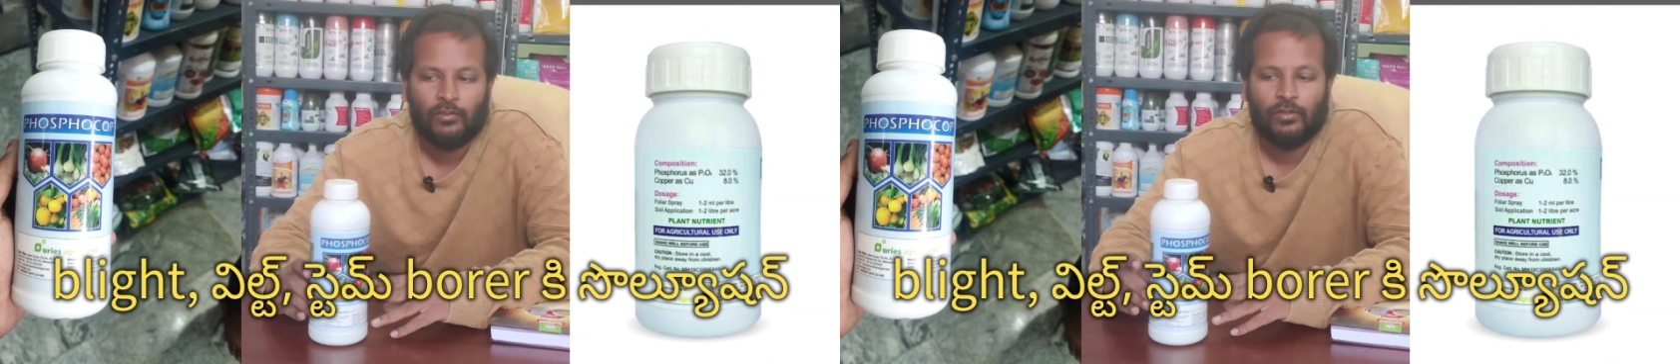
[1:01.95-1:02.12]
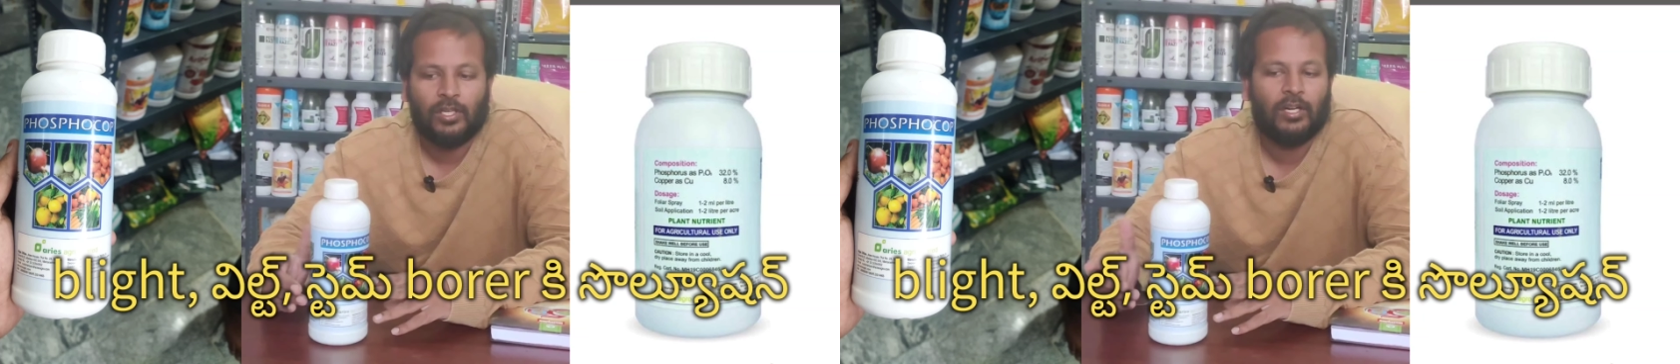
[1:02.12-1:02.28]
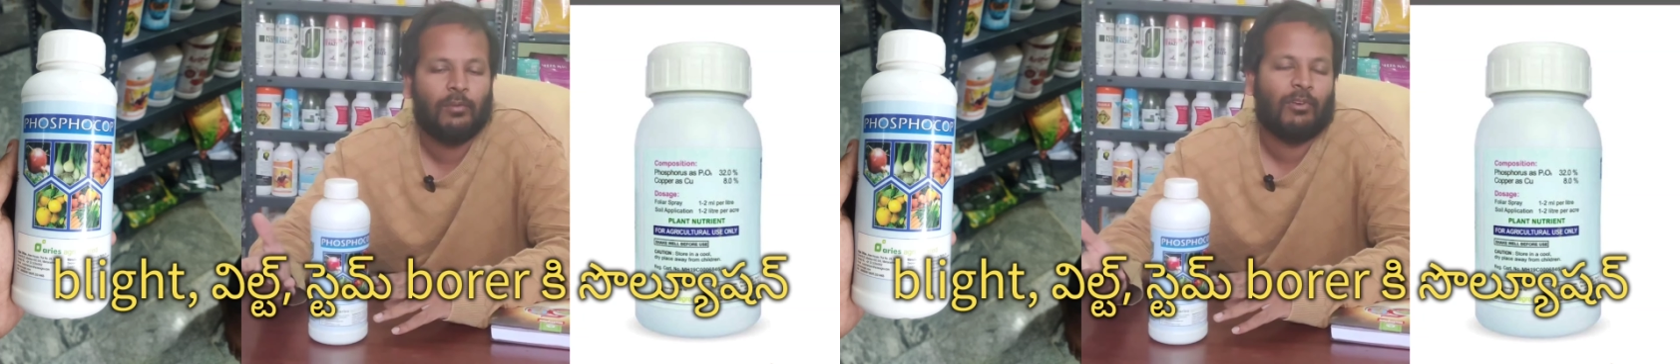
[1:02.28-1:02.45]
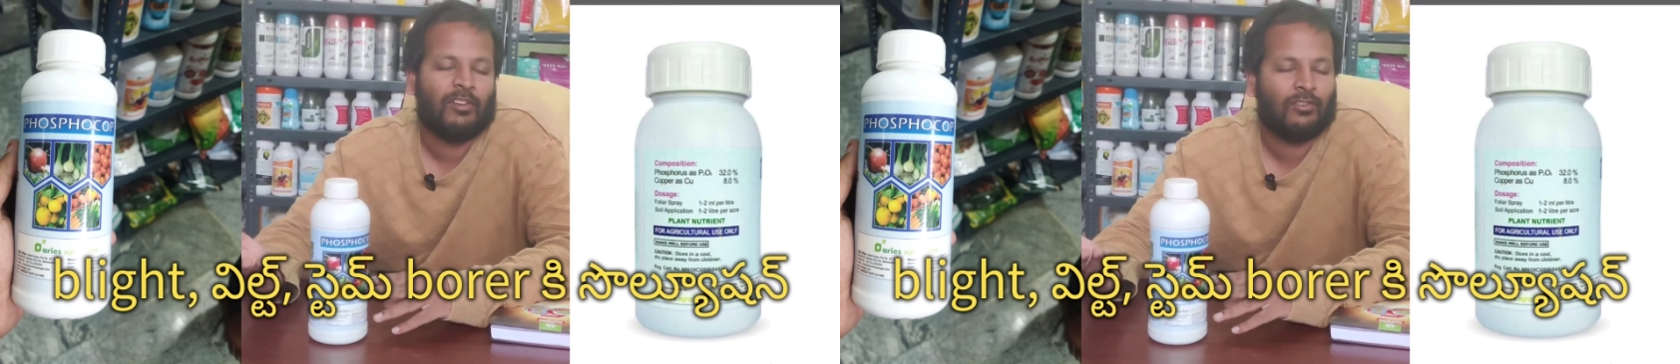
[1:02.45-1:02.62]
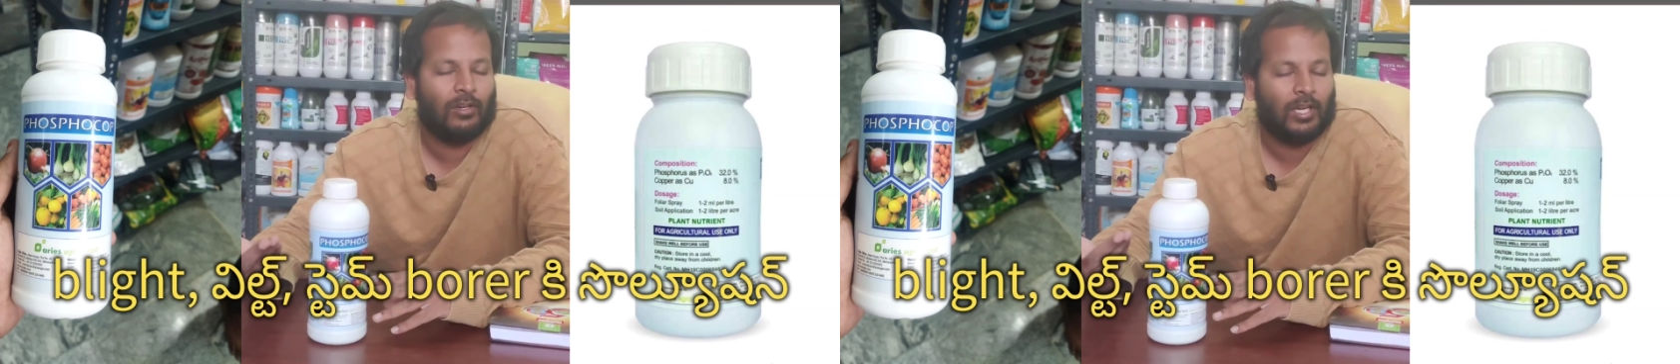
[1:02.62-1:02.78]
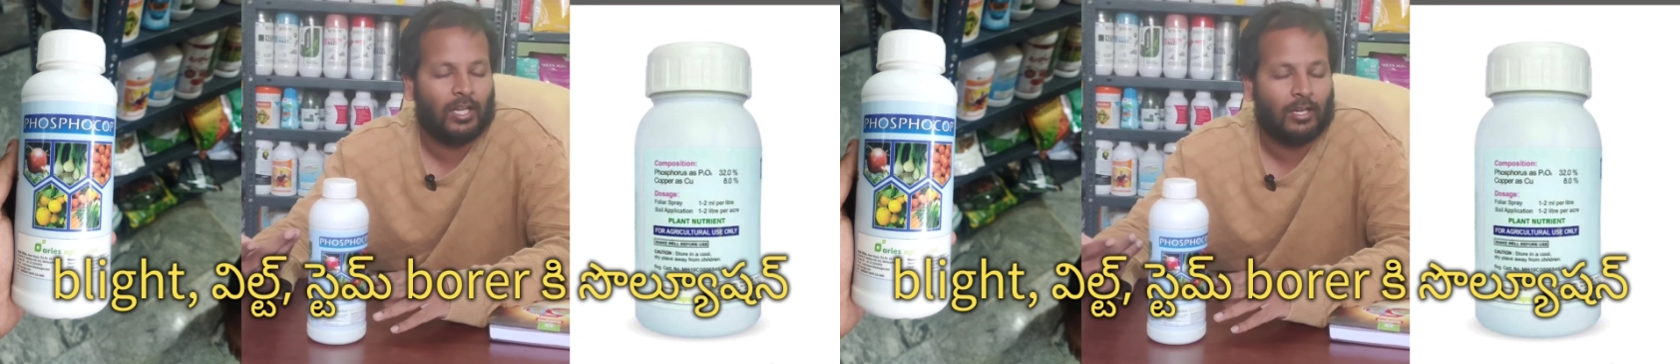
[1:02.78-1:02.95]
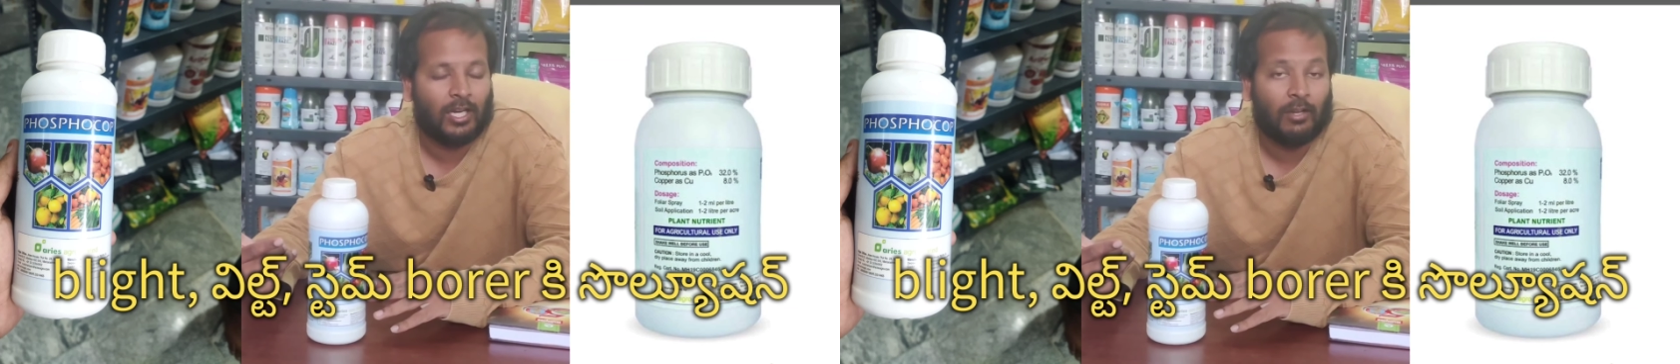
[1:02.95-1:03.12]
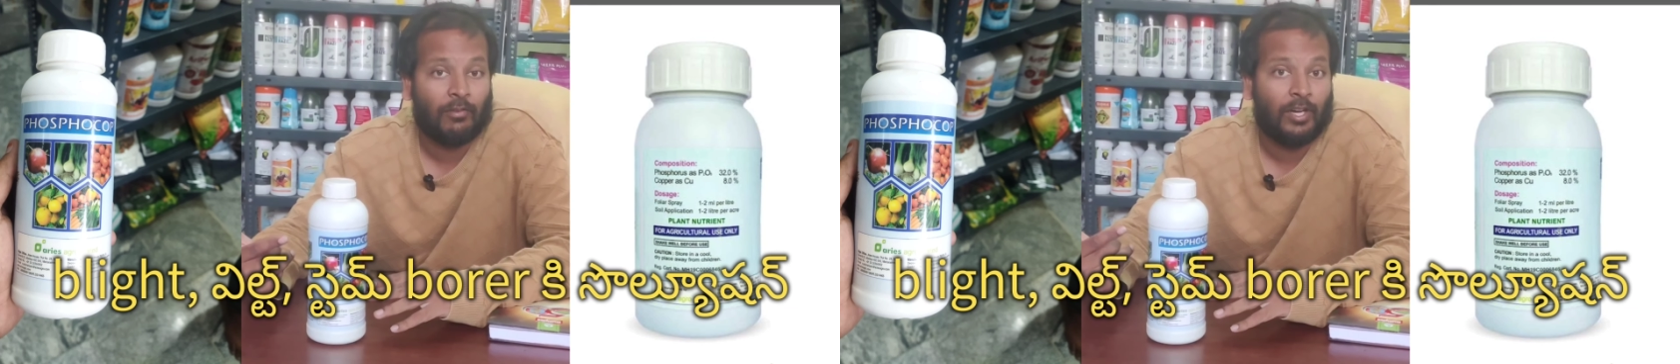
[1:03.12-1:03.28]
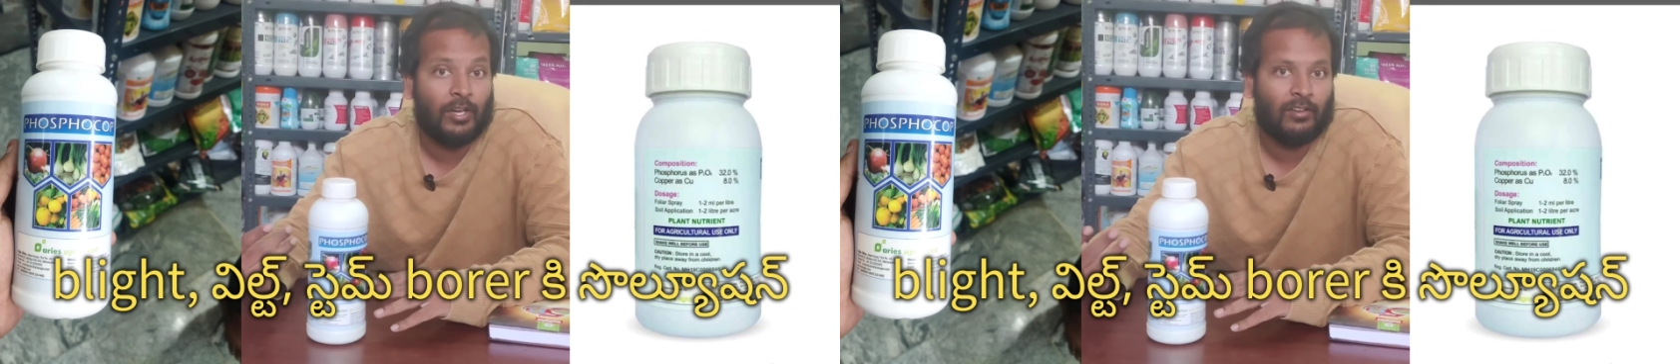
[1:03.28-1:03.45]
సో నేను ఫస్ట్లో నా నా
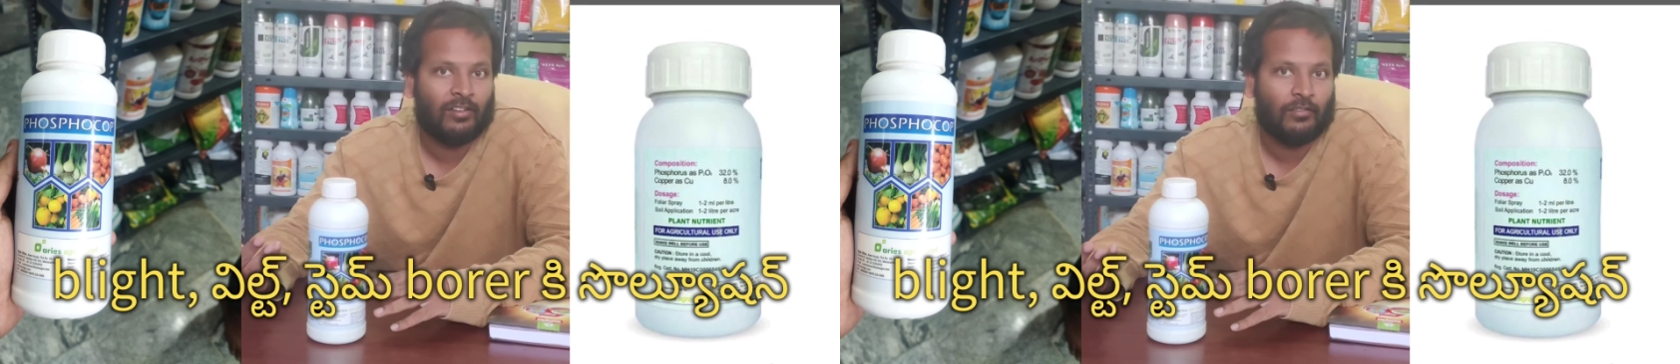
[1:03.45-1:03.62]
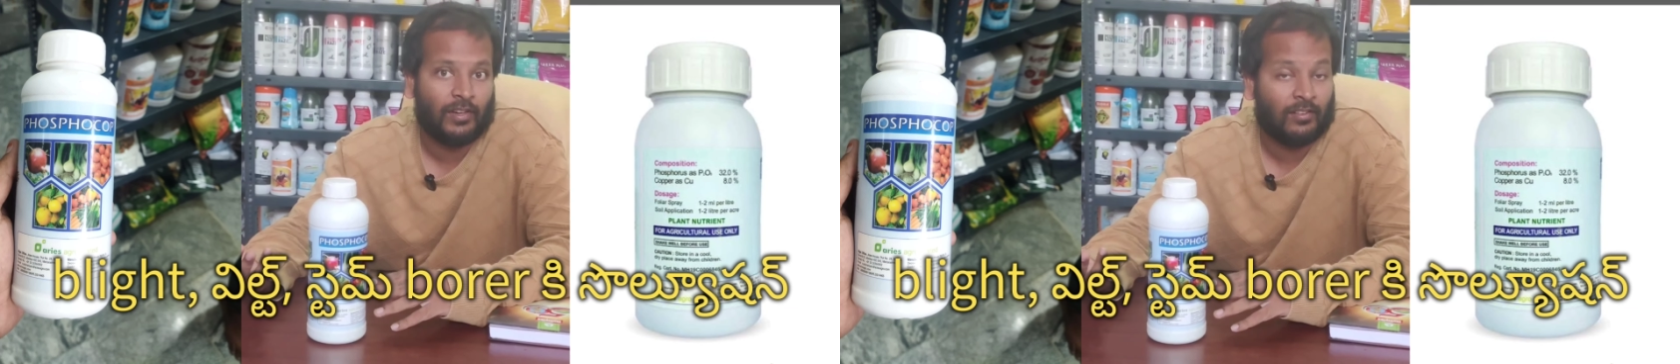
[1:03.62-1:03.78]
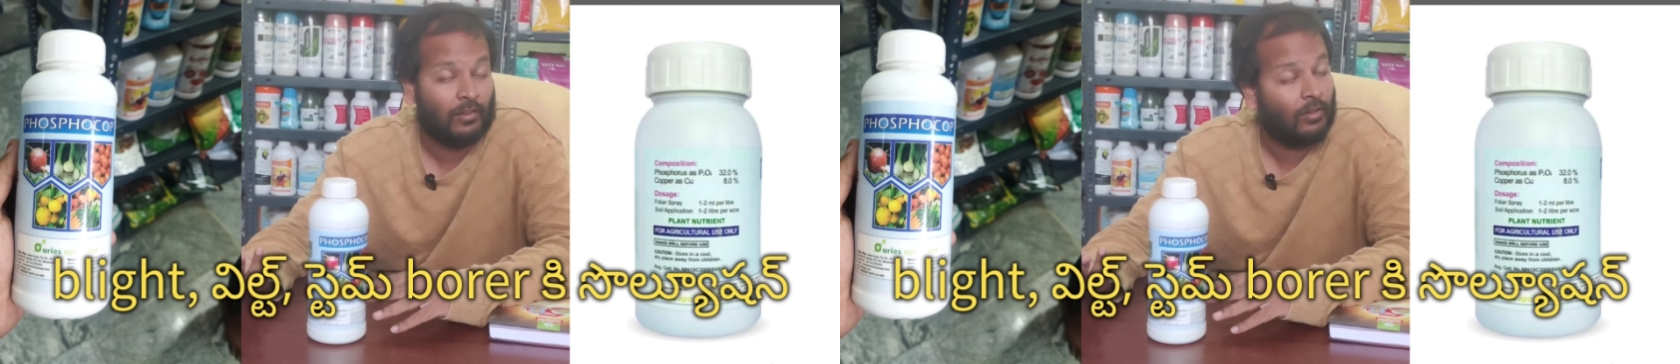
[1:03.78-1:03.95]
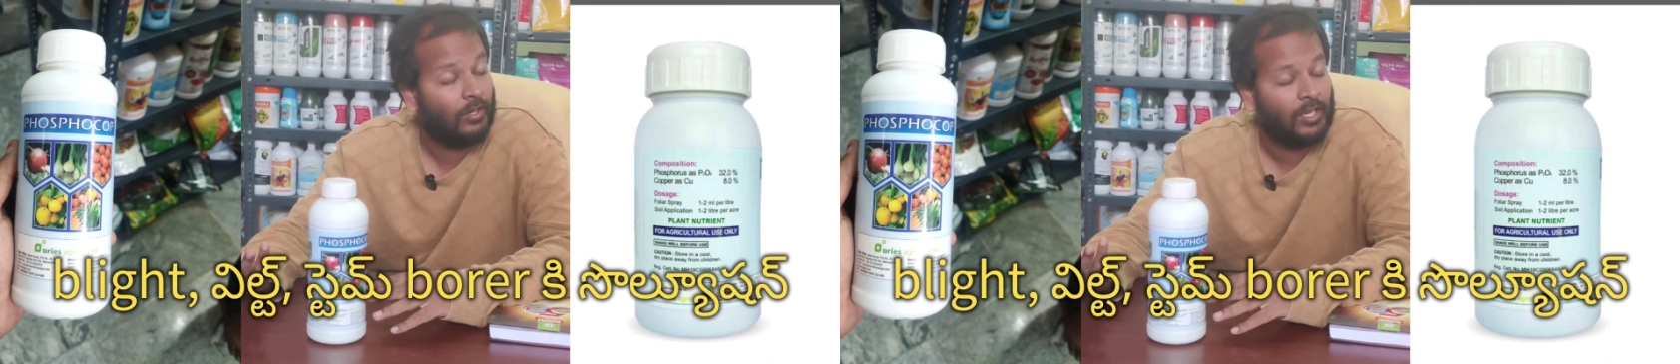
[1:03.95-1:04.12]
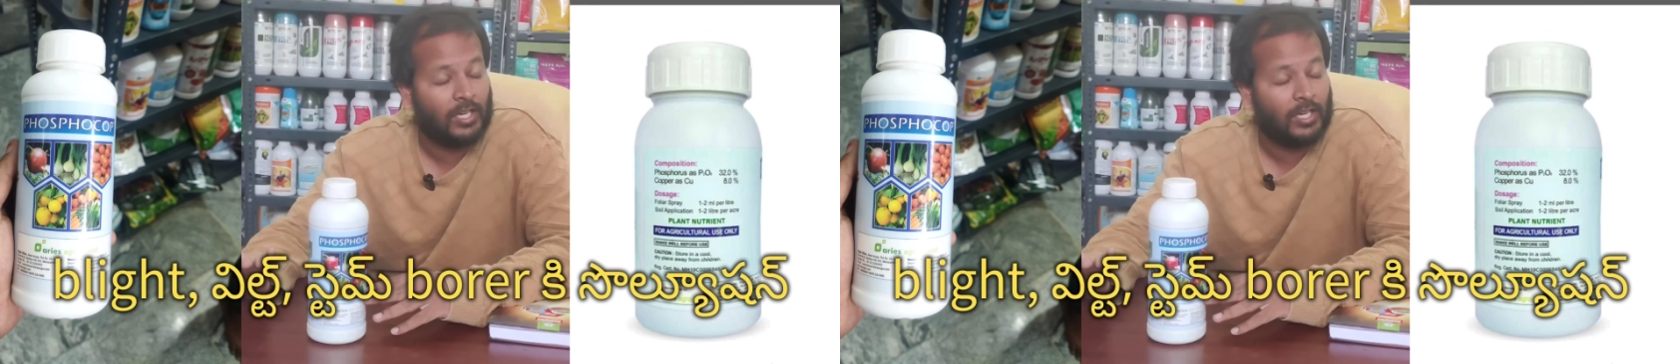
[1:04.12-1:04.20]
వీడియోస్లో ఫస్ట్లో